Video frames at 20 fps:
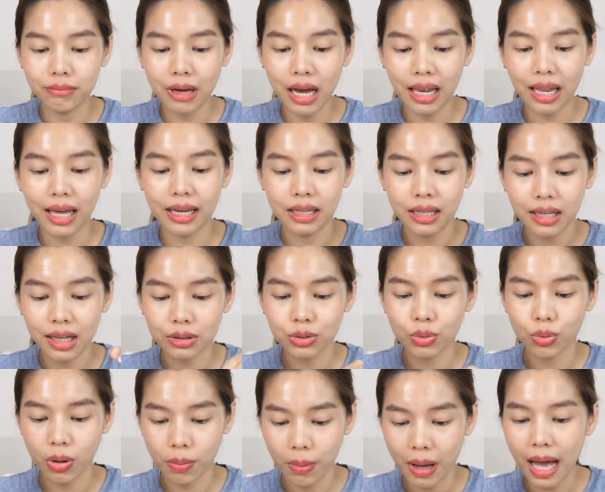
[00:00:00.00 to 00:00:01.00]
อะไรที่รัก
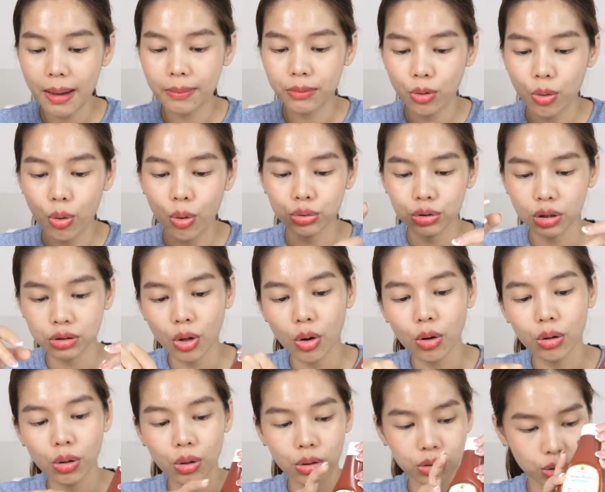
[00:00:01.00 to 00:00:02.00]
สุขภาพก็คงจะต้อ
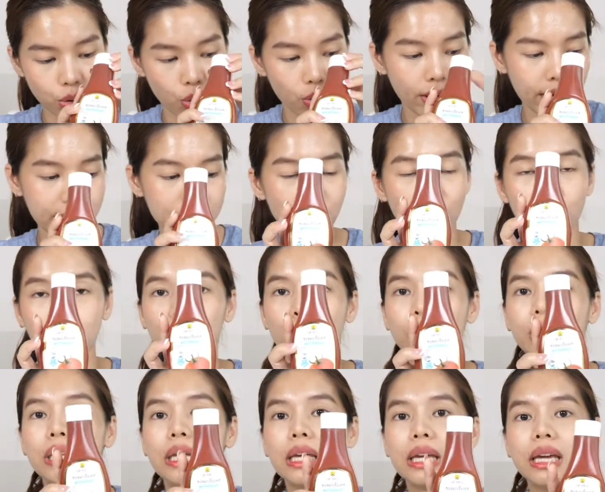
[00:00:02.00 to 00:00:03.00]
งยกให้ 2 ตัว
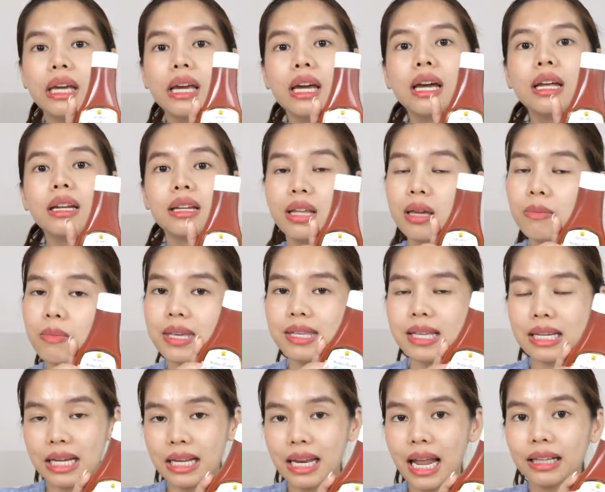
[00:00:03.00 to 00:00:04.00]
นี้ ที่มี
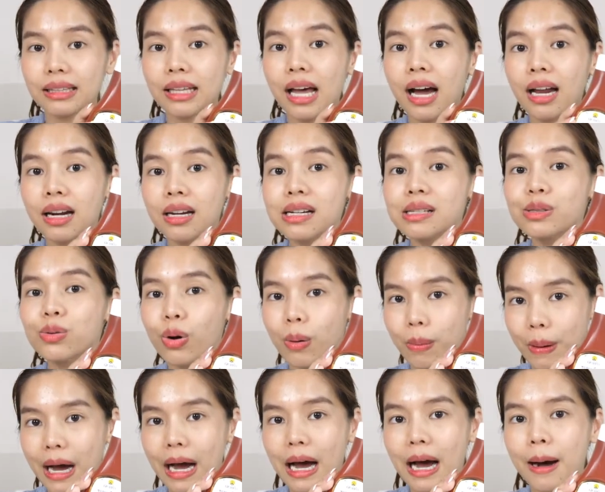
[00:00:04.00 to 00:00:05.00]
สัญลักษณ์ทางเลือกสุข
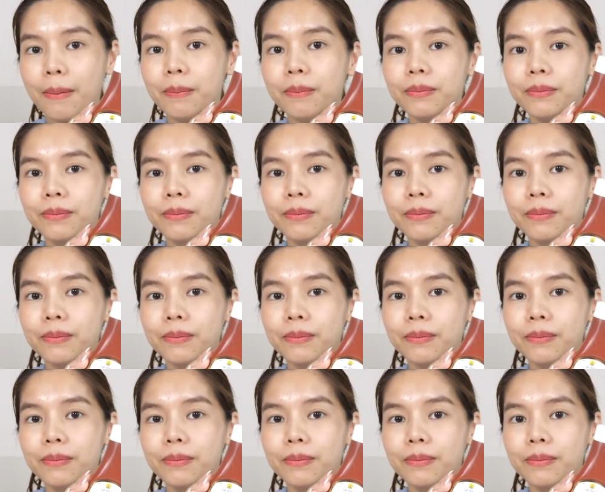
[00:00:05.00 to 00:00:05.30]
ภาพ